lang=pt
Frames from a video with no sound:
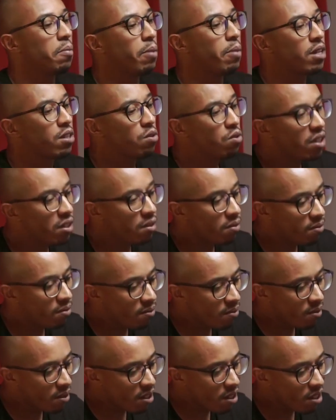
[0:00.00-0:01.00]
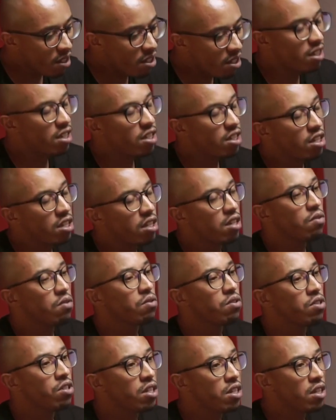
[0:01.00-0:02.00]
mas eu senti de
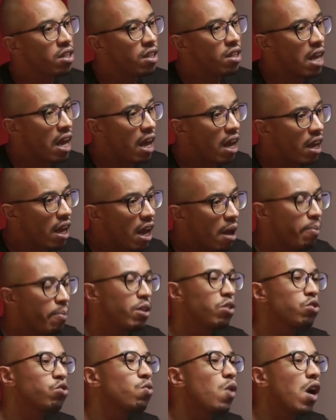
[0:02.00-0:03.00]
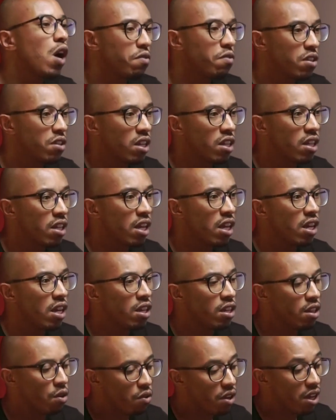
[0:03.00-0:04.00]
Deus de abençoar a vida dele,
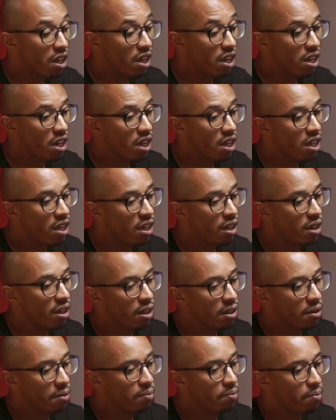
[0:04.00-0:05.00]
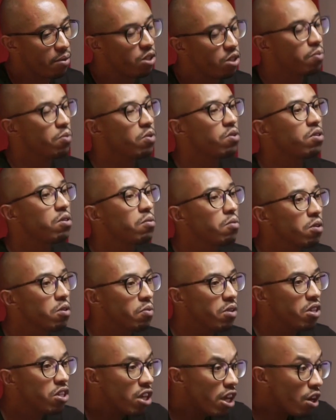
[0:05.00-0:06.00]
então eu queria pedir para os irmãos
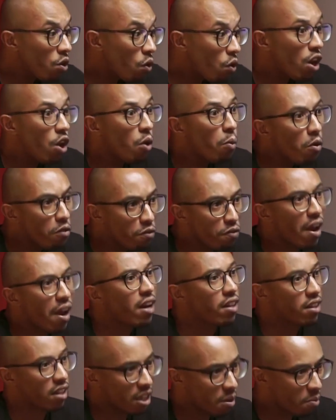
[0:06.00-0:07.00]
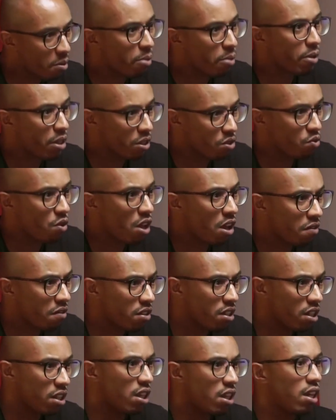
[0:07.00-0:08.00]
para a gente recolher uma oferta aqui para abençoar a
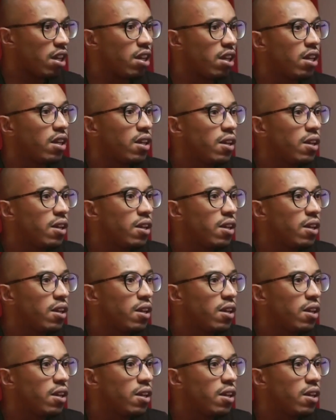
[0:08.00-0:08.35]
vida dele.